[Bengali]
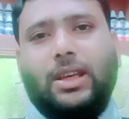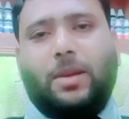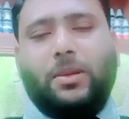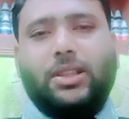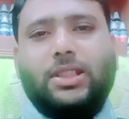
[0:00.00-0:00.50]

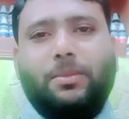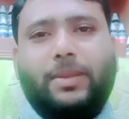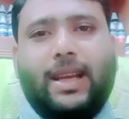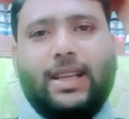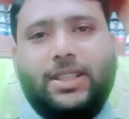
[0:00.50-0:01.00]
আমাদের
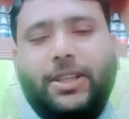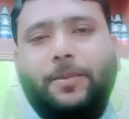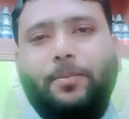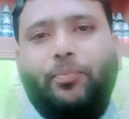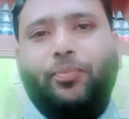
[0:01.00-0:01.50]
চেম্বারে আসে
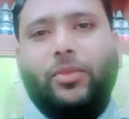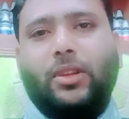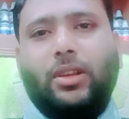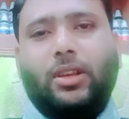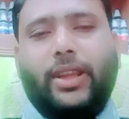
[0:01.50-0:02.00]

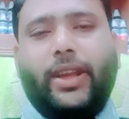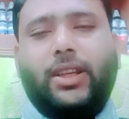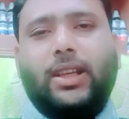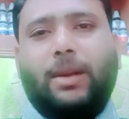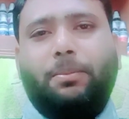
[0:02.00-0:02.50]

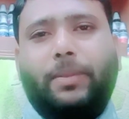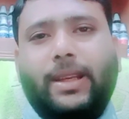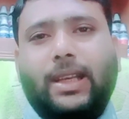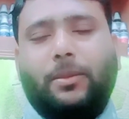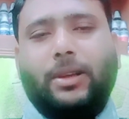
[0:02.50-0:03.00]
একটি কোম্পানি
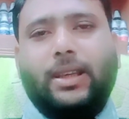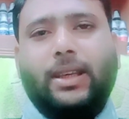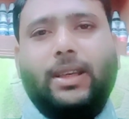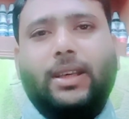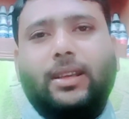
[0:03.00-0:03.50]
আমাকে
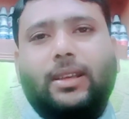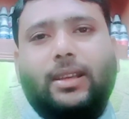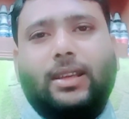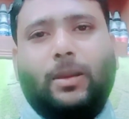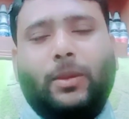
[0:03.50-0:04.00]

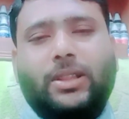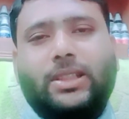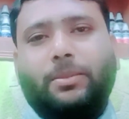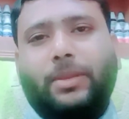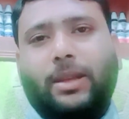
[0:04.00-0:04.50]
আমার
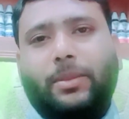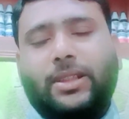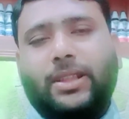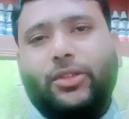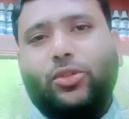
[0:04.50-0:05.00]
চেম্বারে বেশ
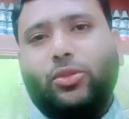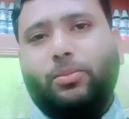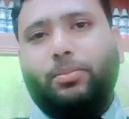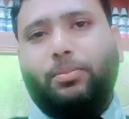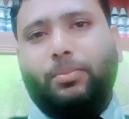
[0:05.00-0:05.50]
কিছু
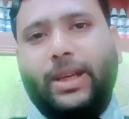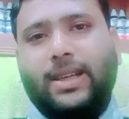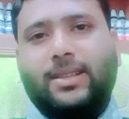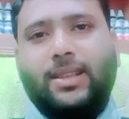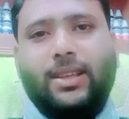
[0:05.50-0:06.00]

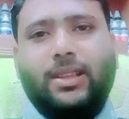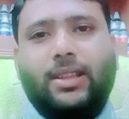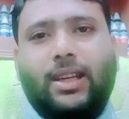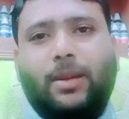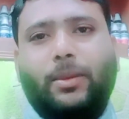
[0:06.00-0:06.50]
মেডিসিন
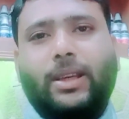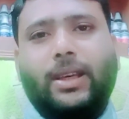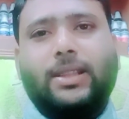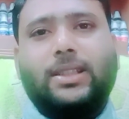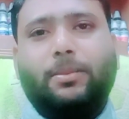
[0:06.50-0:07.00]
তারা আমাকে
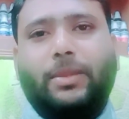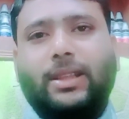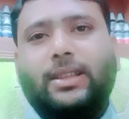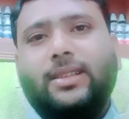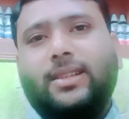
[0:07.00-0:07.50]
চেম্বারে
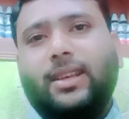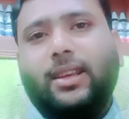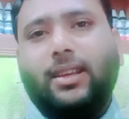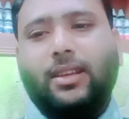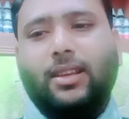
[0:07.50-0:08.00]
দিয়েছে
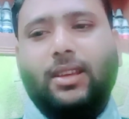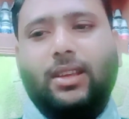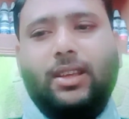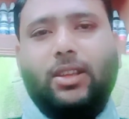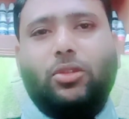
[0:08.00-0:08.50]

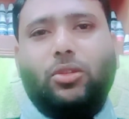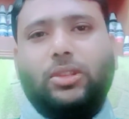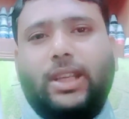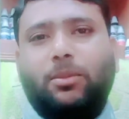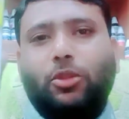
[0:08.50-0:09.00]
তো
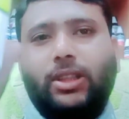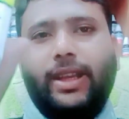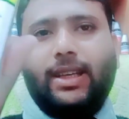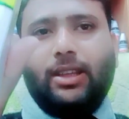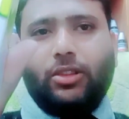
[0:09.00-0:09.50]
তার মধ্যে
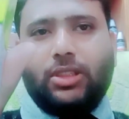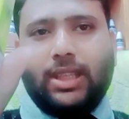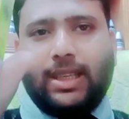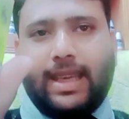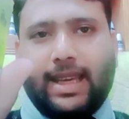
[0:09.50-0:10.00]
একটি হচ্ছে
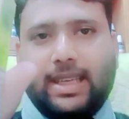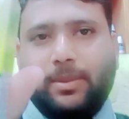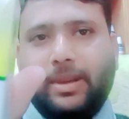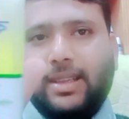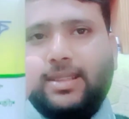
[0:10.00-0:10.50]
ক্যালি
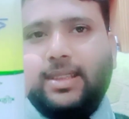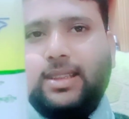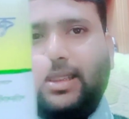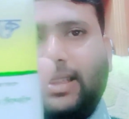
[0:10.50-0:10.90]
মেডিসিন